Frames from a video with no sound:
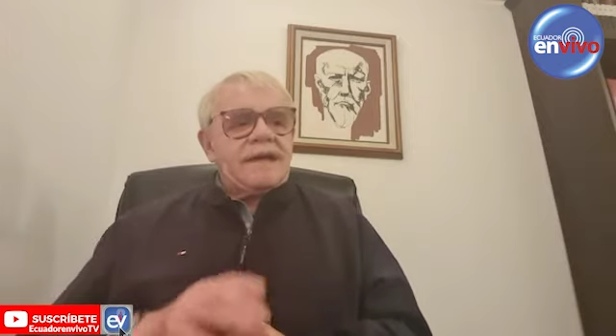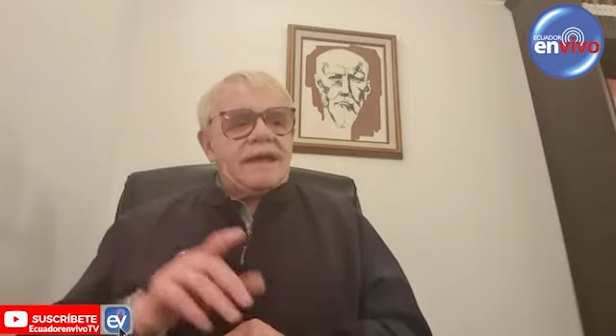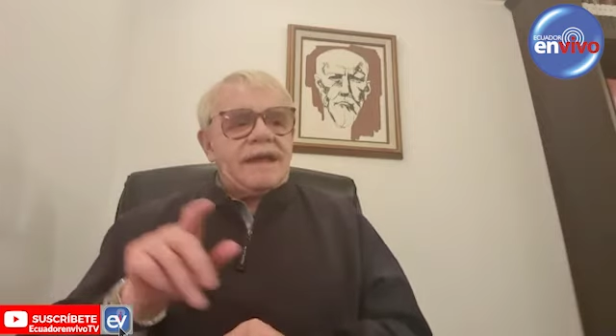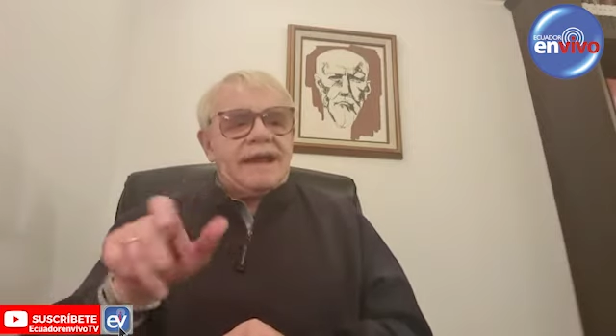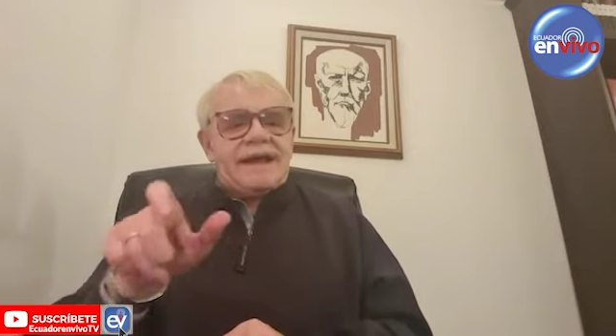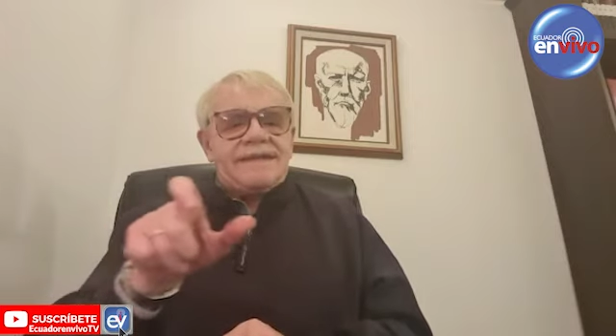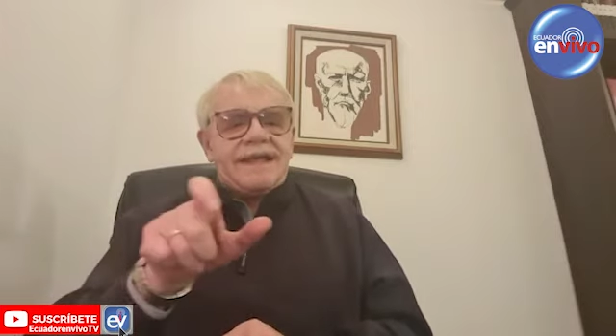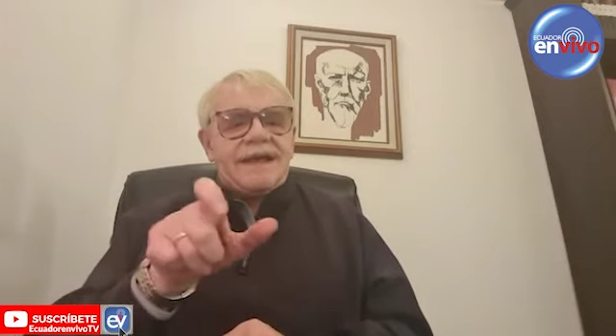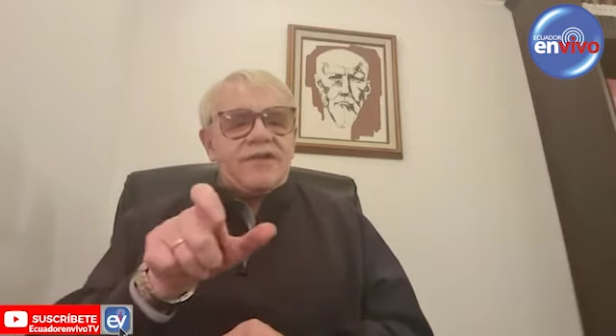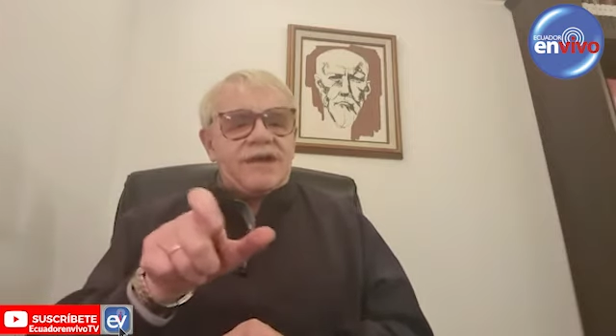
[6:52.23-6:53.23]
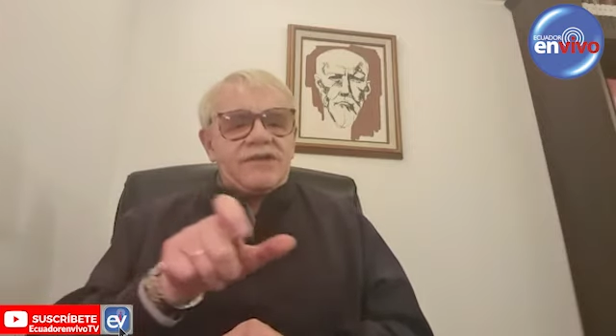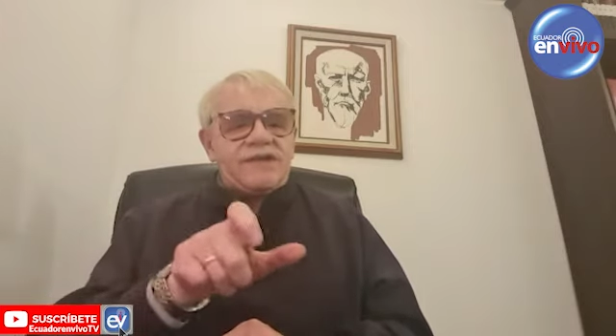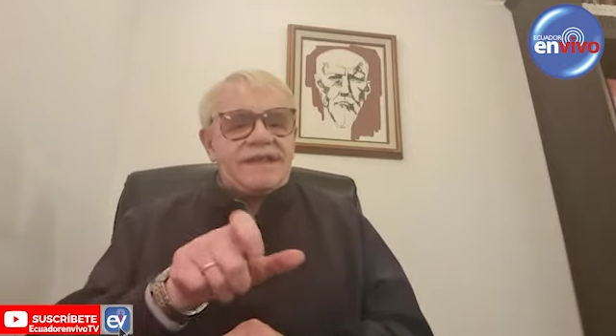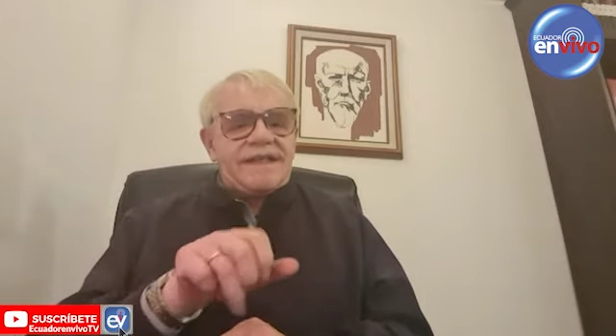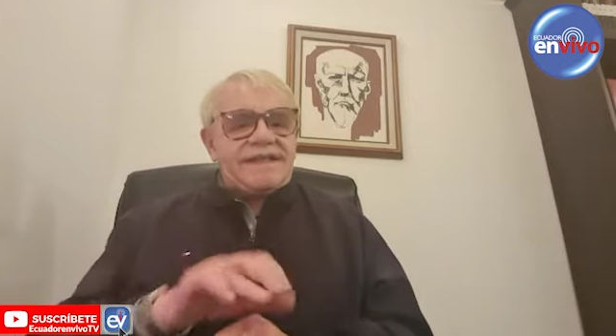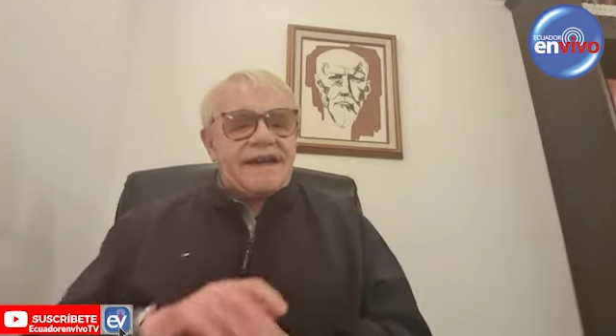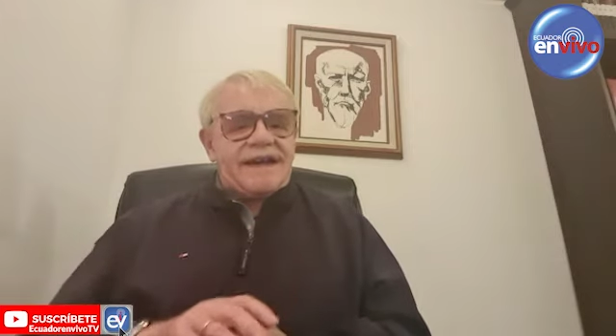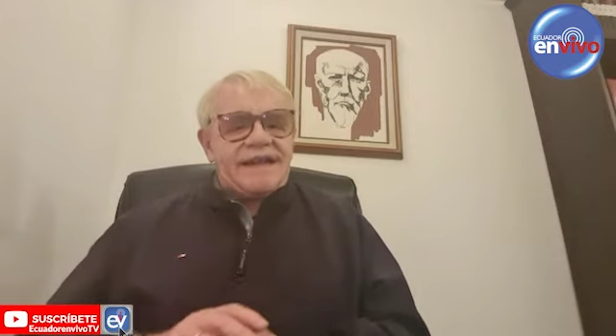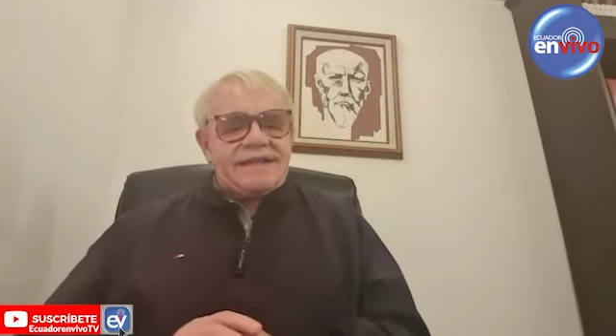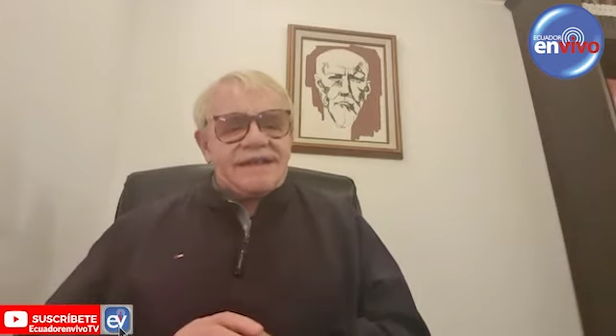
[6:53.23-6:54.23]
Y enlazada con las sociedades
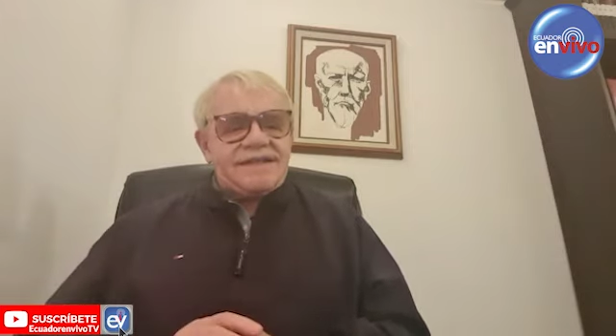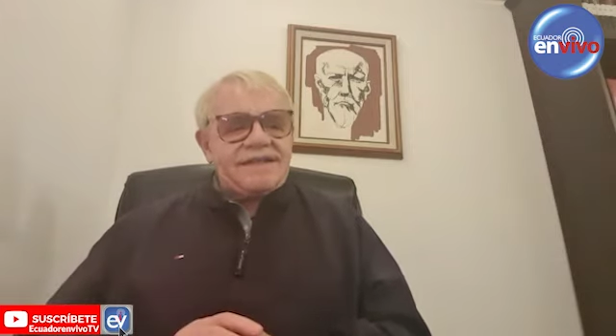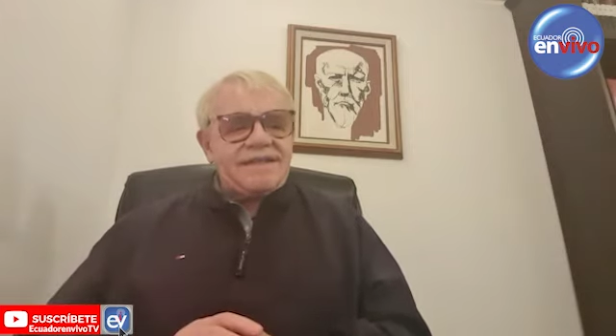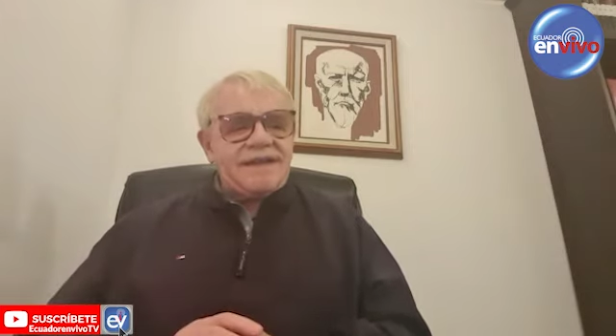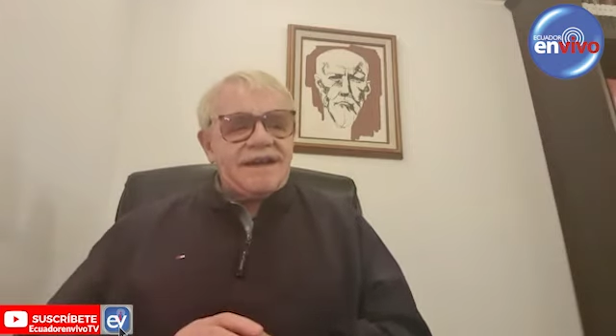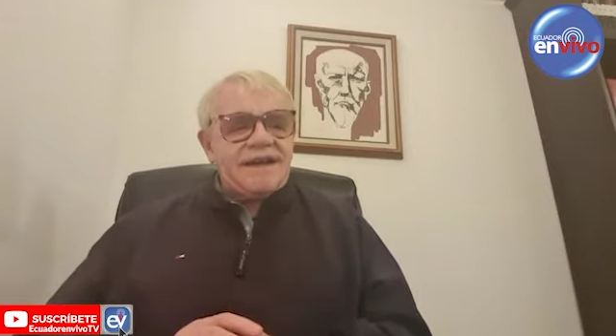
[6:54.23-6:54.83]
secretas,